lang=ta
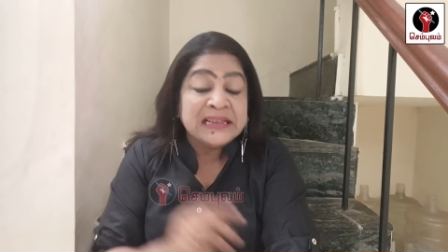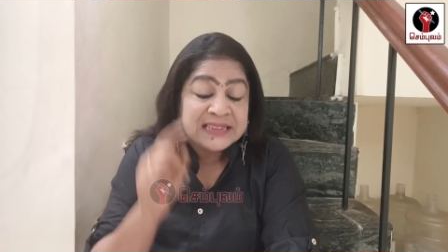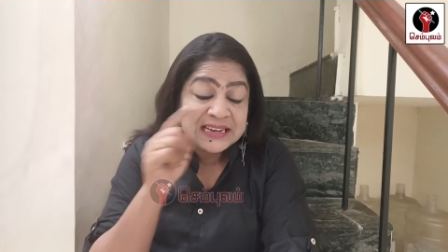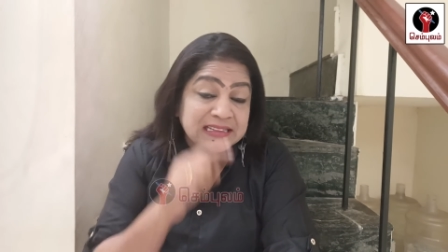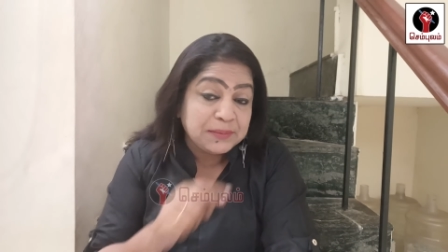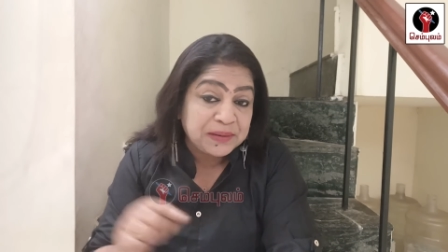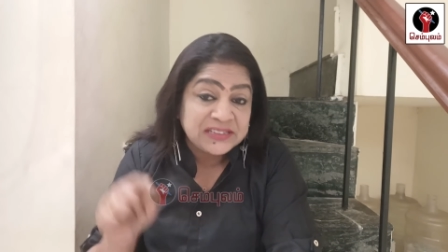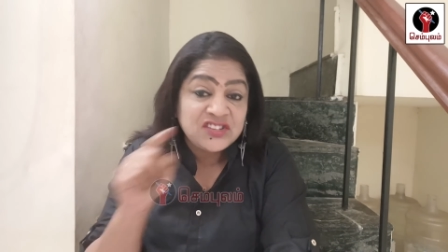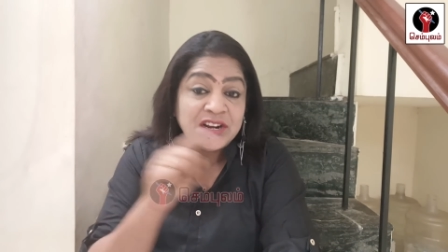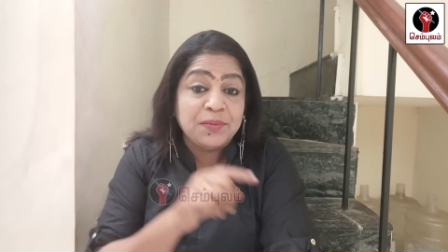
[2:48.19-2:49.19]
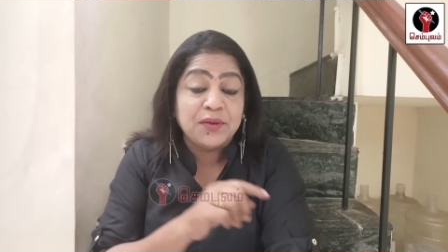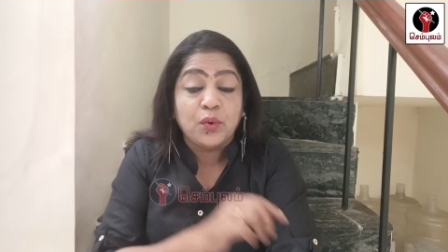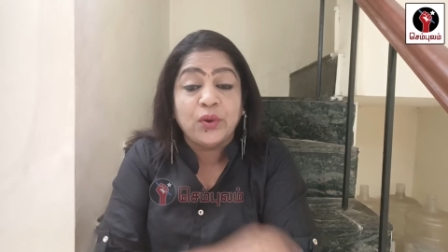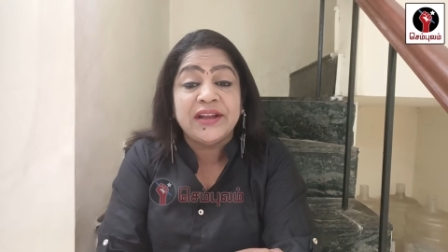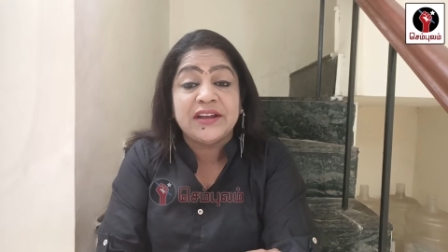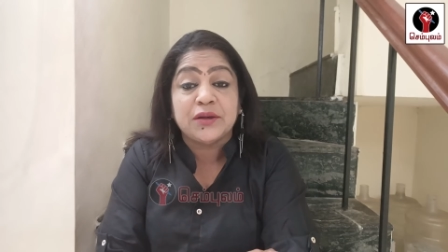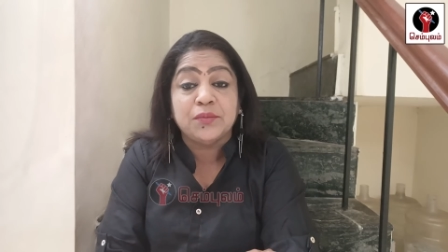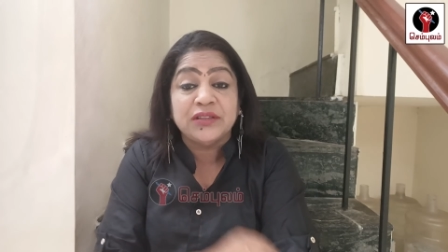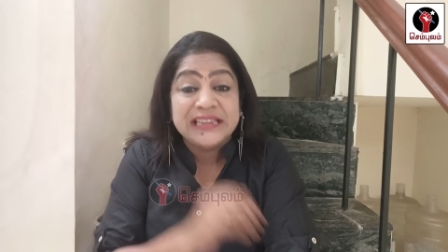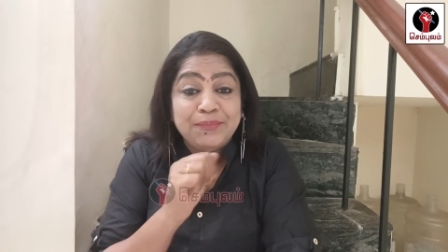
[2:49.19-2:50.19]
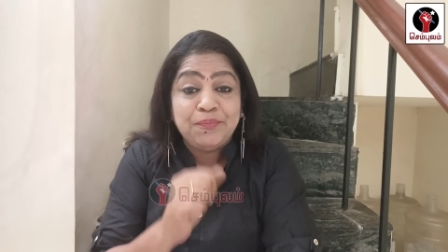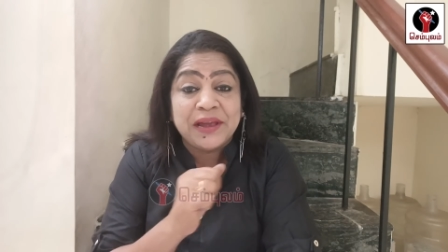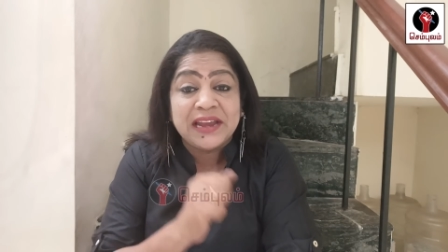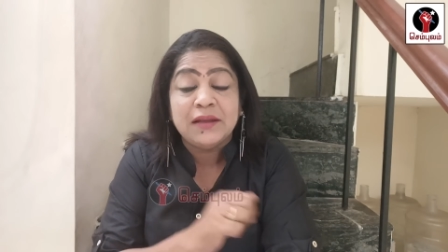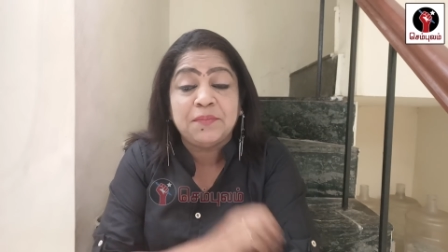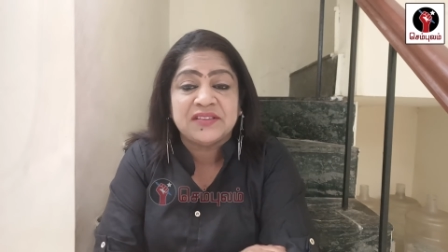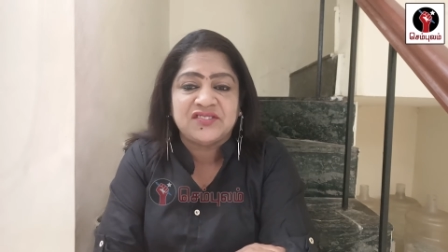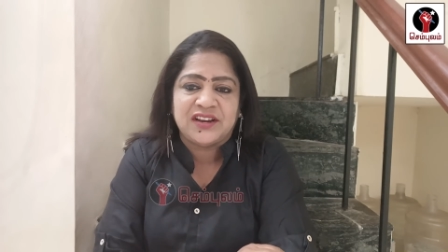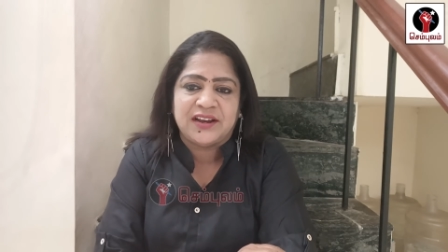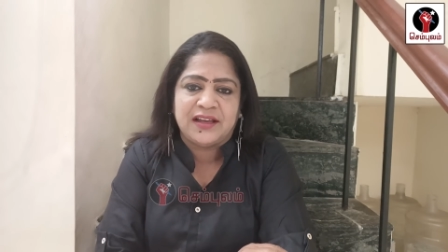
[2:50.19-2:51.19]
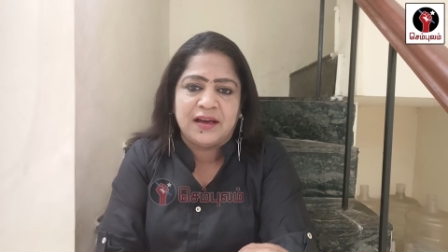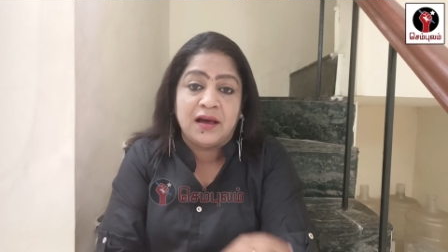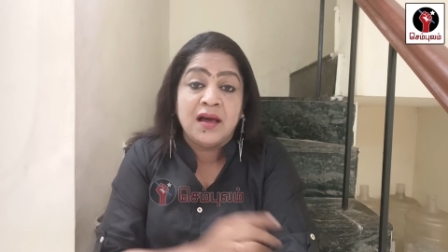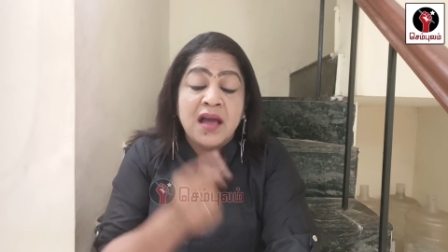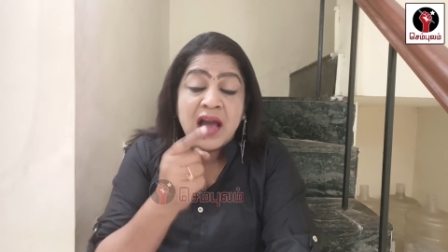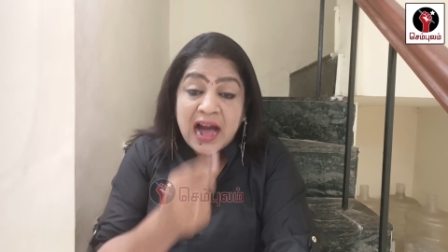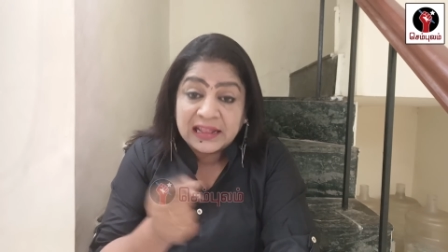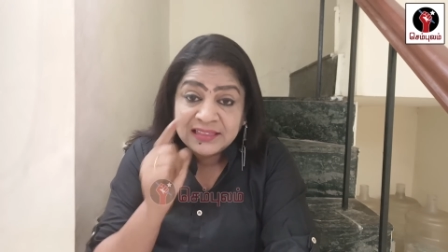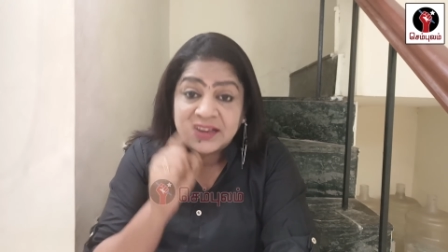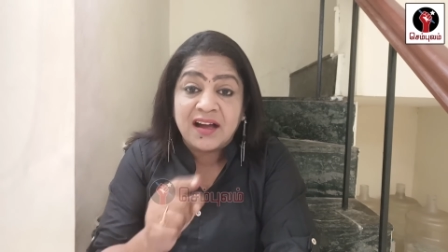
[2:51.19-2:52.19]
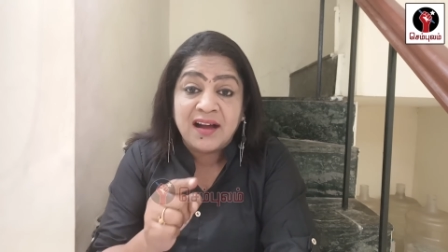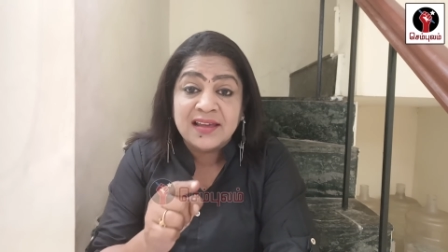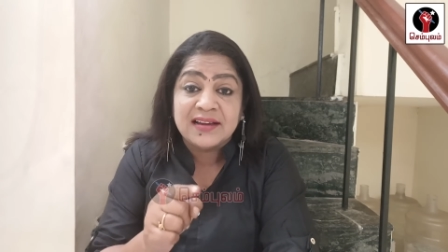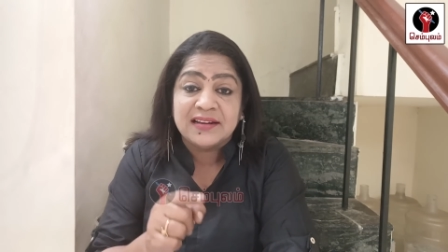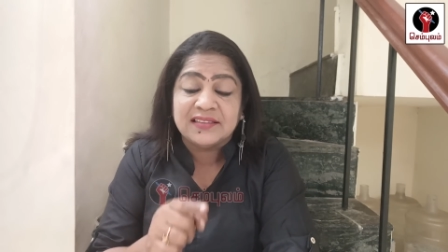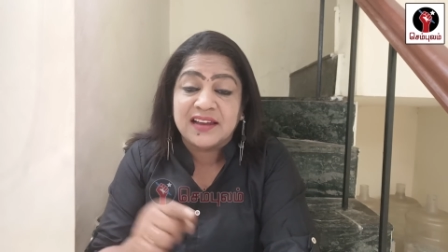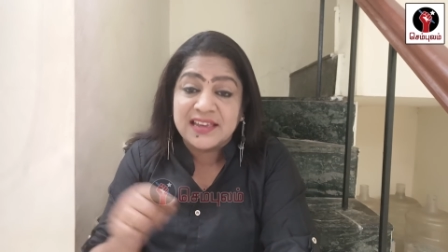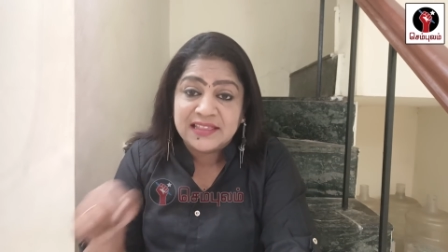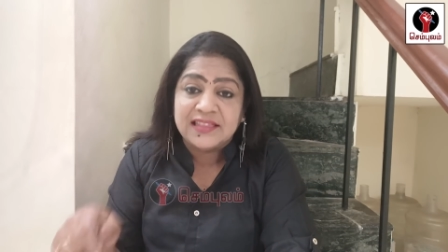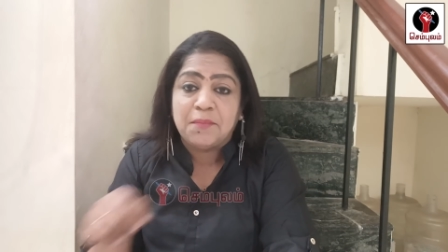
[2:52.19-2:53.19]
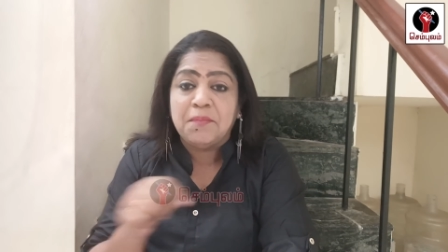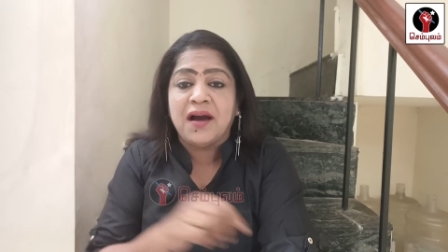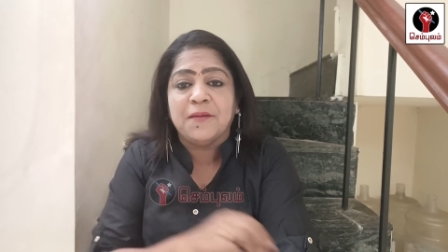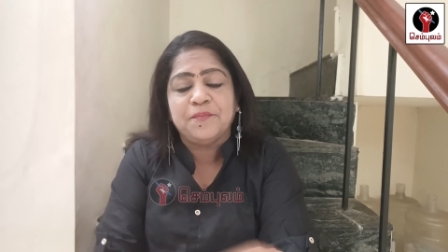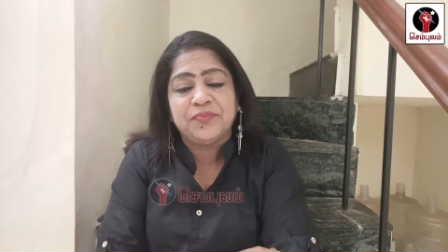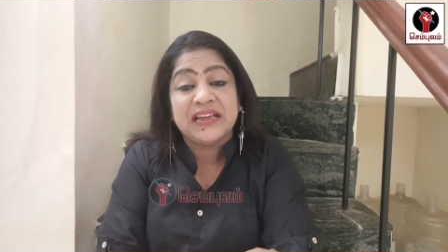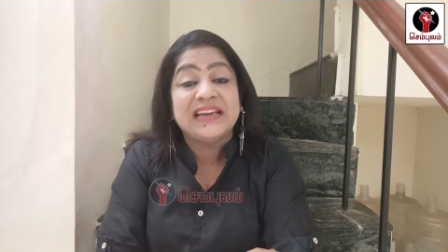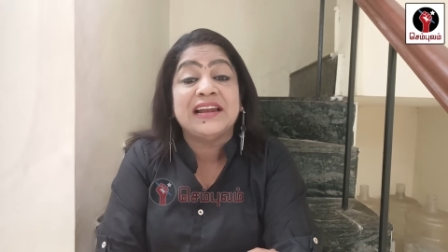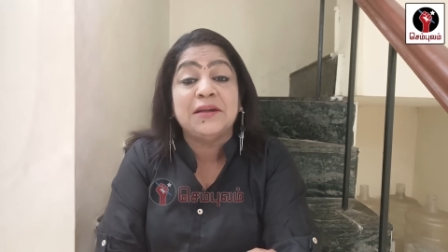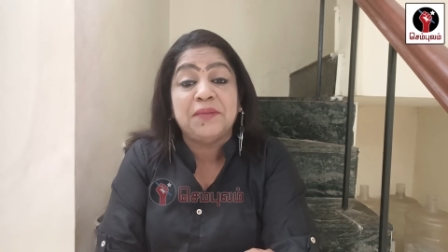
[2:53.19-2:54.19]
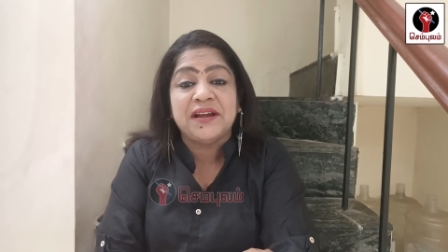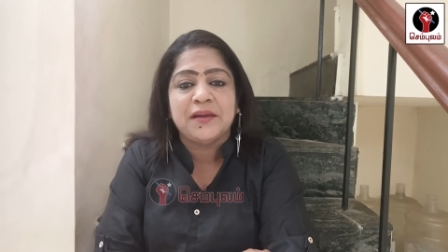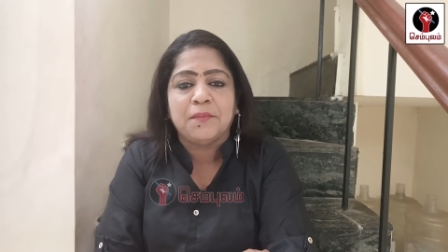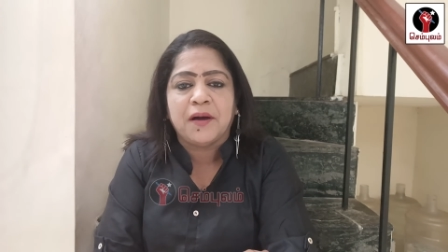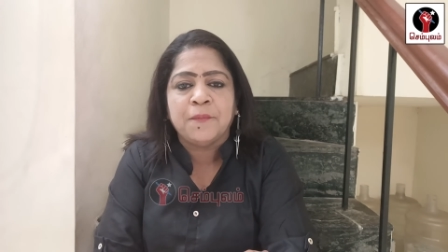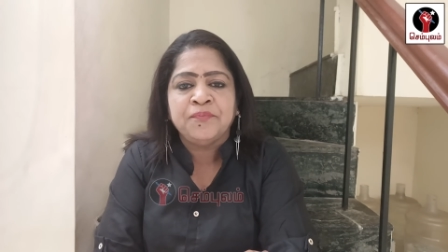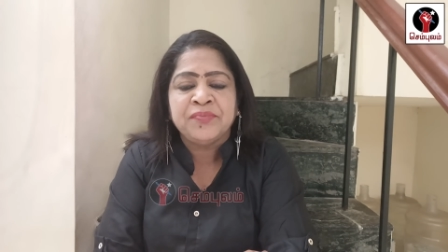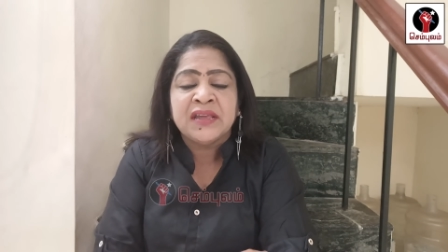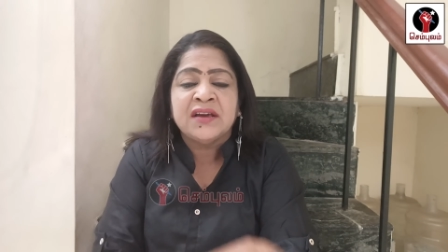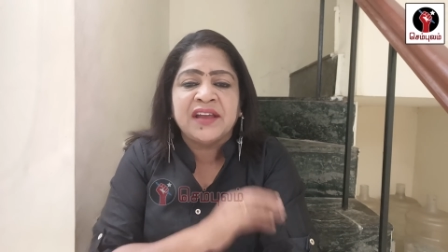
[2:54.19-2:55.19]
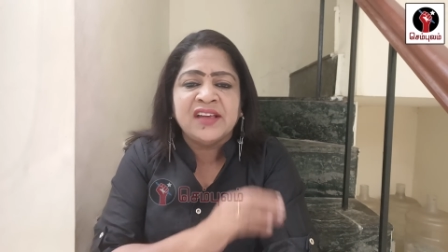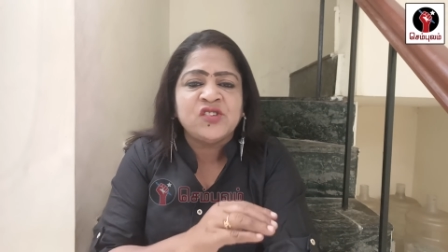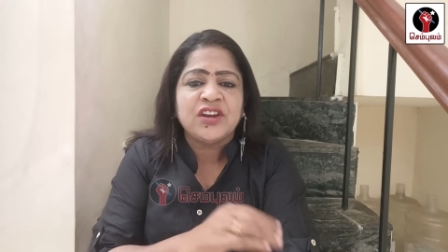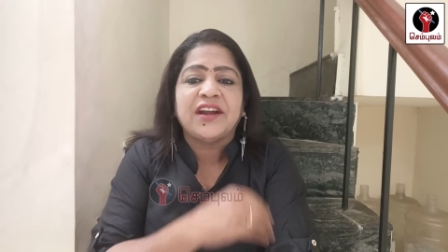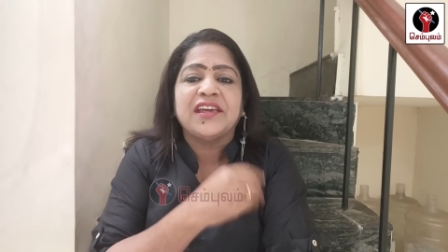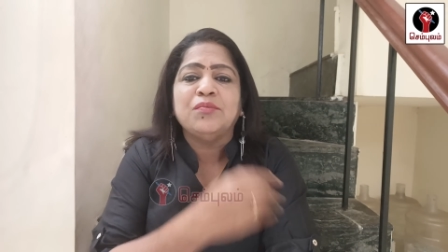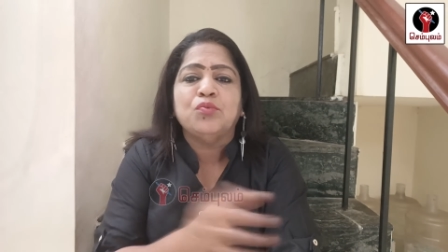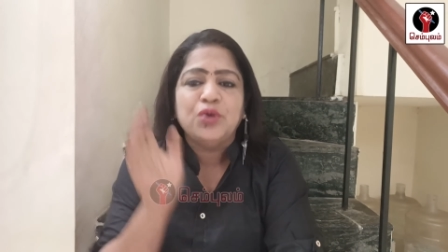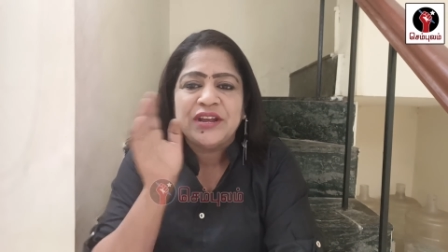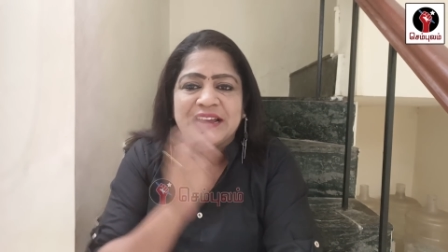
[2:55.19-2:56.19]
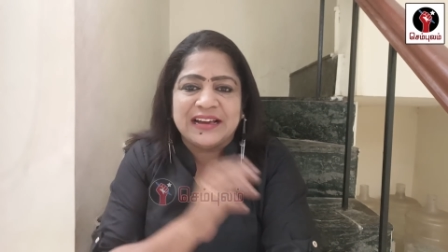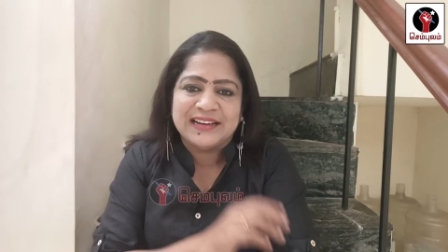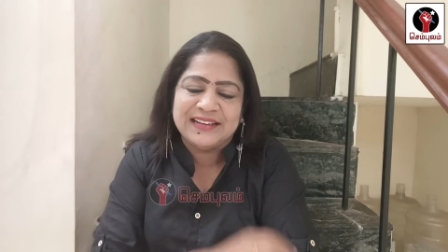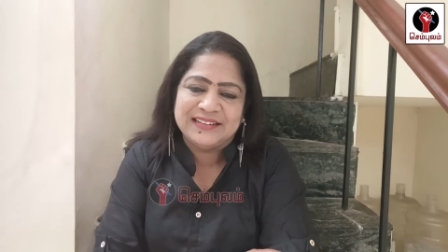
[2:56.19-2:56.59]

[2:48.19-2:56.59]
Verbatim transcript: சரி இந்த பிரச்சனை அப்படி ஓடிட்டு இருக்கும்போது இப்போ என்ன பிரச்சனைனா அந்த காலகட்டத்தில் இந்த அம்மா கிரண்பேடி அம்மா ரேஷன் கடையை மூடிட்டாங்க